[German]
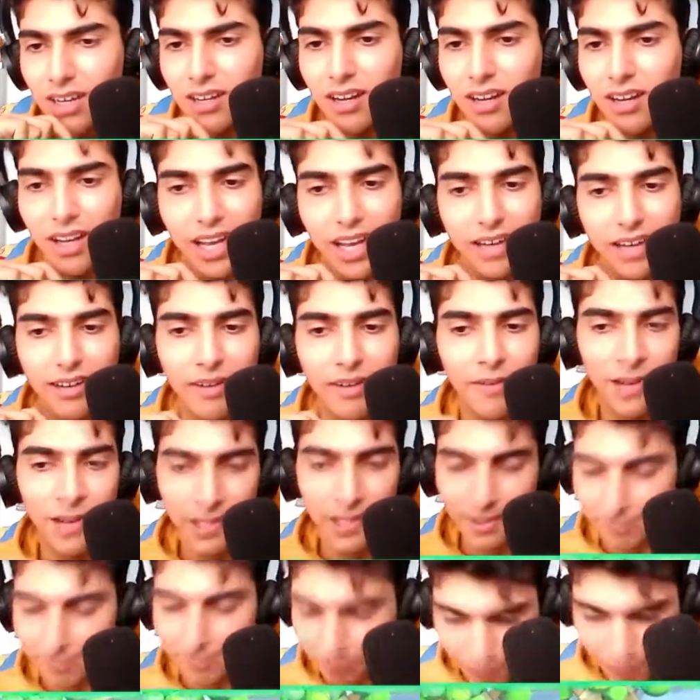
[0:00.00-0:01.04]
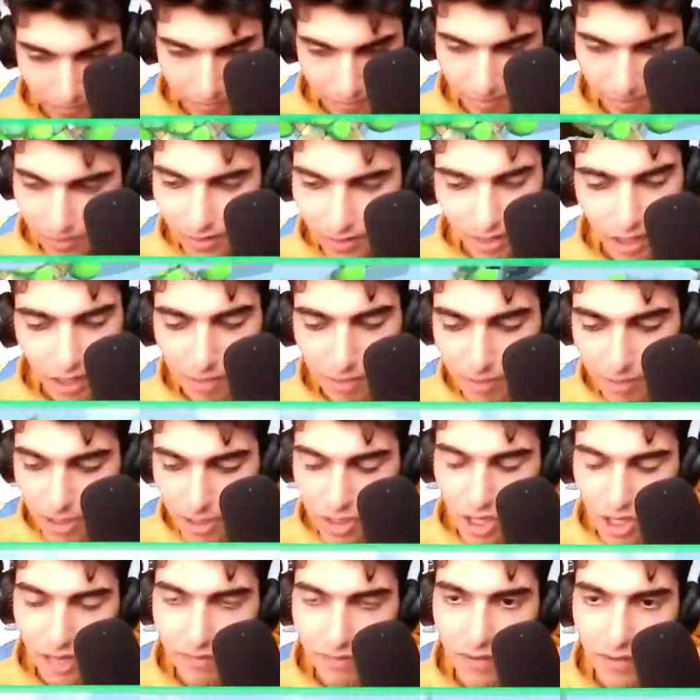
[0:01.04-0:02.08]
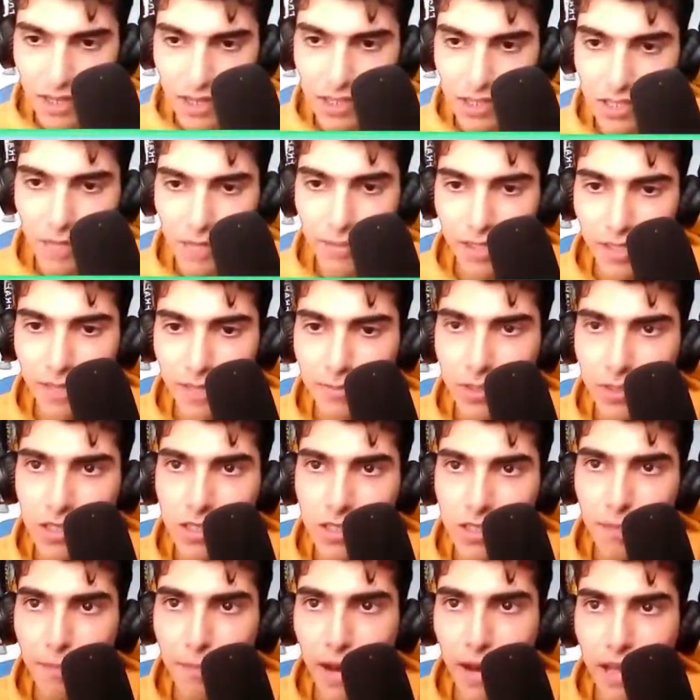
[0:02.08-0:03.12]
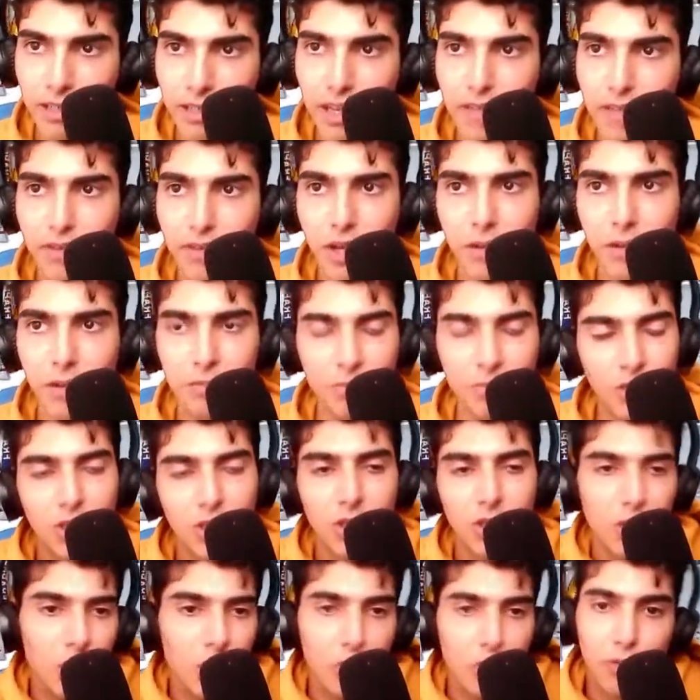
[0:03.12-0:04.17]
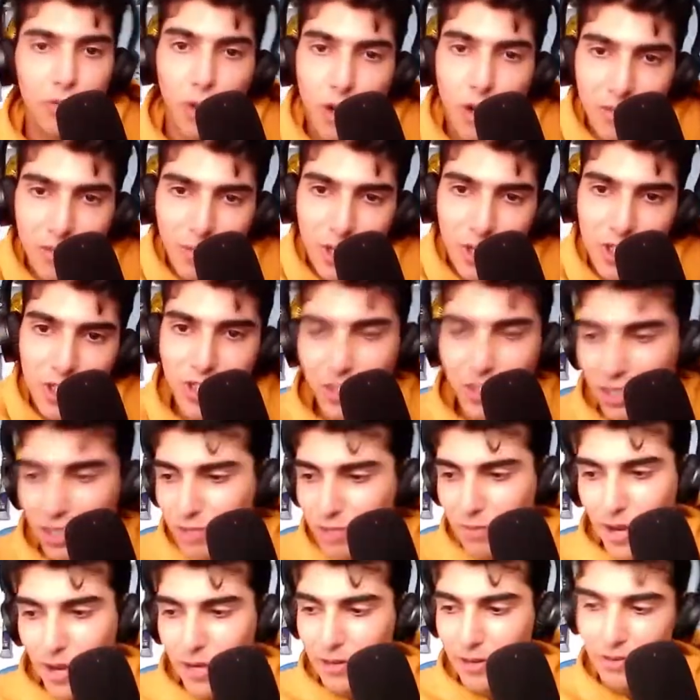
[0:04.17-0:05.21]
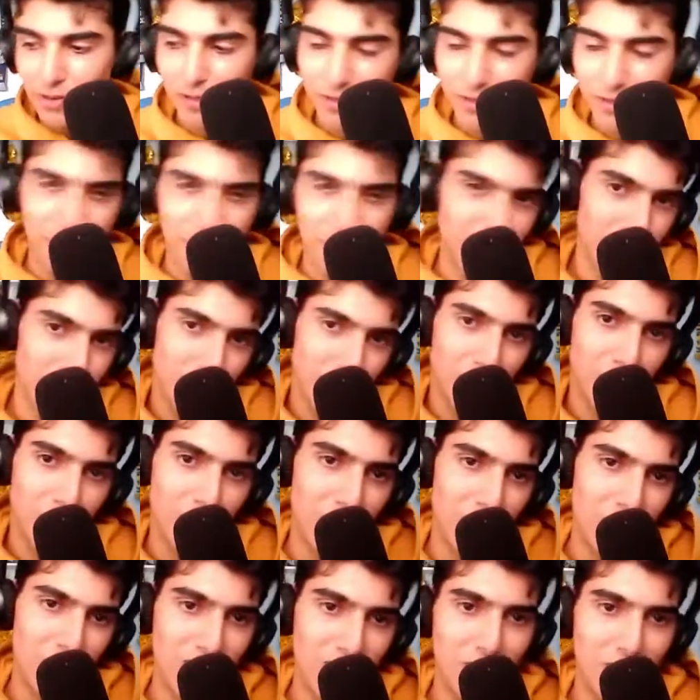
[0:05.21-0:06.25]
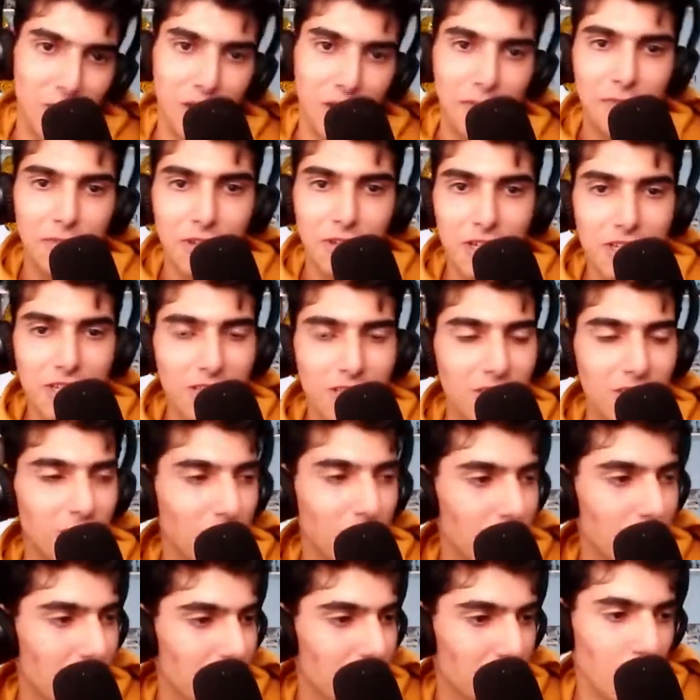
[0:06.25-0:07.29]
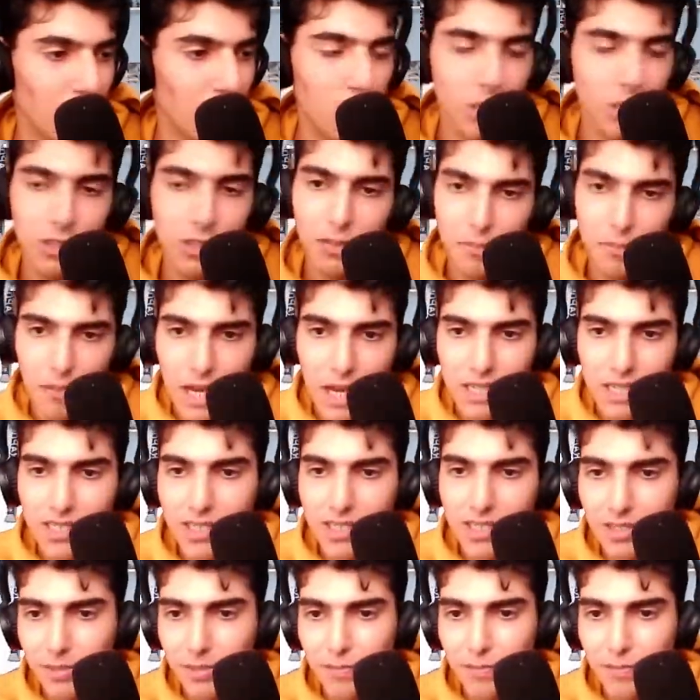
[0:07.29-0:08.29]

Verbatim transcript: retten. Aber anscheinend war es der beliebteste Part ever. Freut mich. Ich meine, wenn es beliebt ist und ihr es mögt, passt.